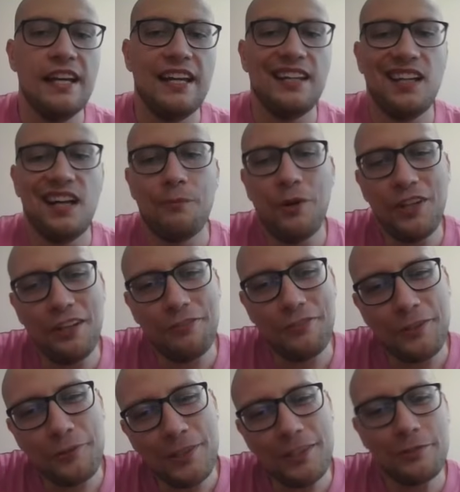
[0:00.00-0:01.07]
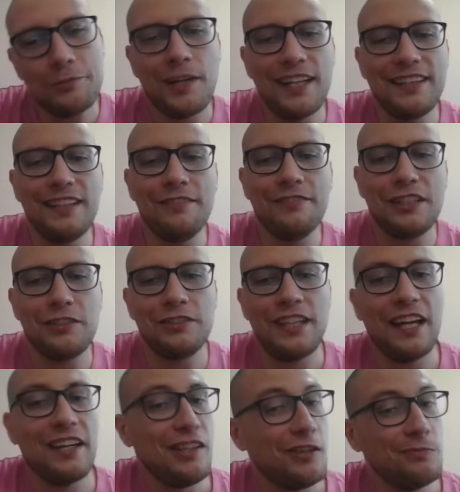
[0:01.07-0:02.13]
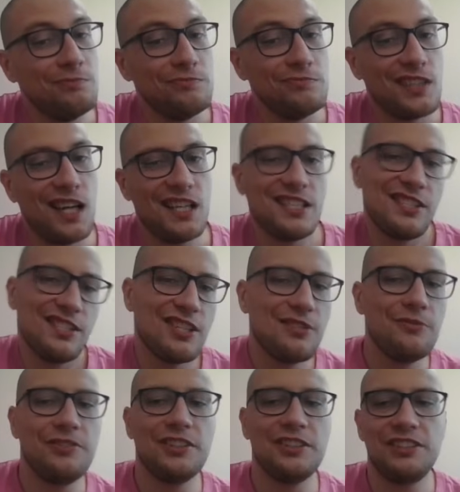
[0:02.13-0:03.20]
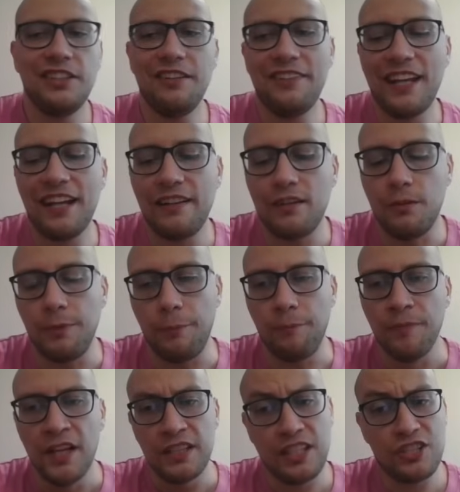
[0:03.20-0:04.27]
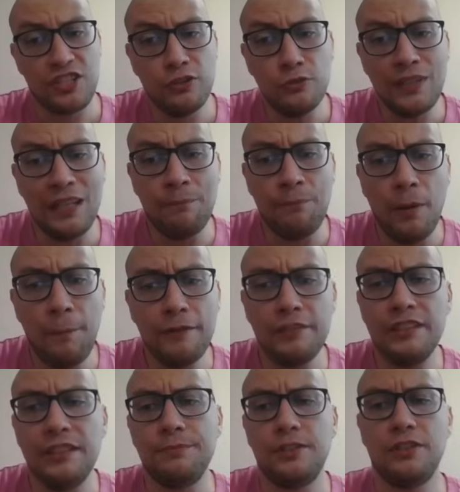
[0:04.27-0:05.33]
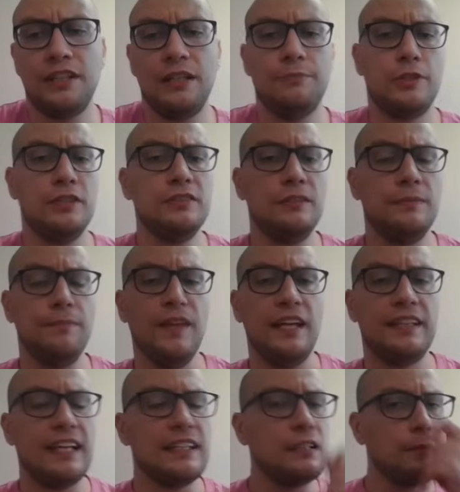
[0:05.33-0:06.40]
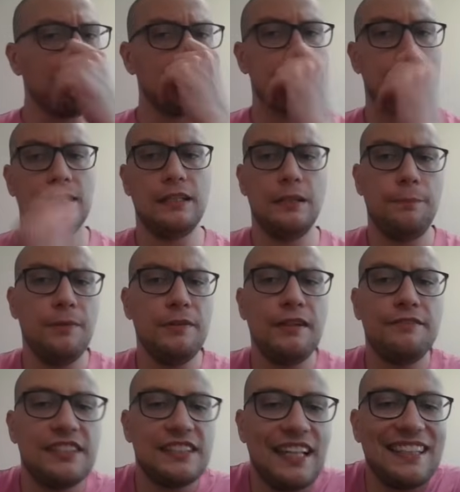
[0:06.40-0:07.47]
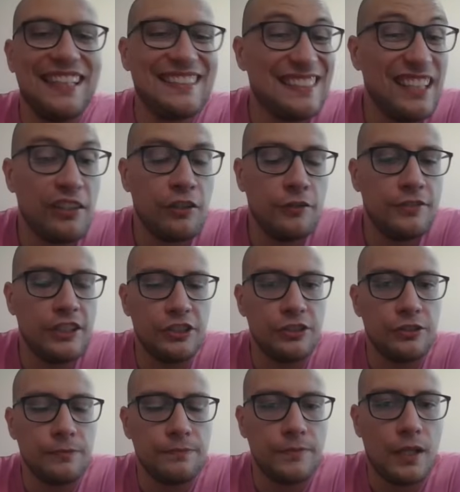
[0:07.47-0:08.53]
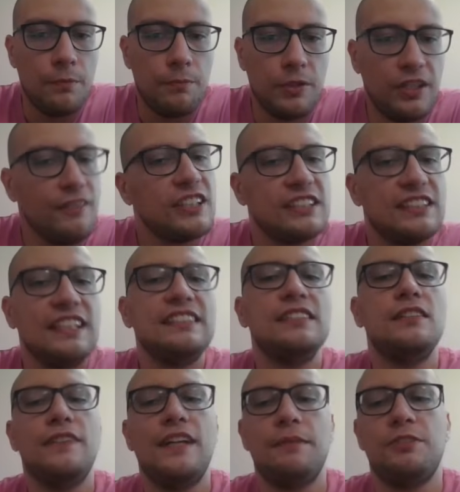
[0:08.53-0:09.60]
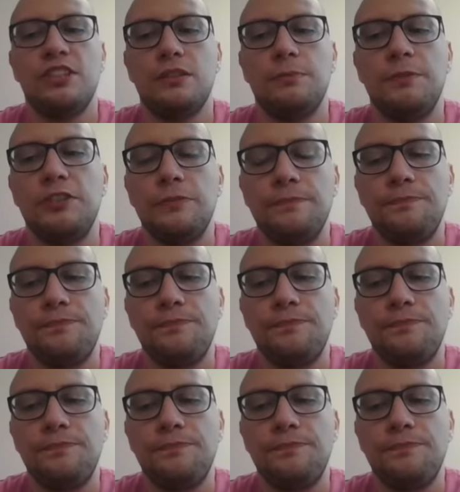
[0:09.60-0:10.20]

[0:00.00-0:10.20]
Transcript: y, a moje figury ładnie wyglądają, ale szczerze mówiąc niewiele robią. Także tutaj popełniłem trochę błąd, natomiast y, byłem w stanie z niego wyjść, ponieważ zdecydowałem się zbić.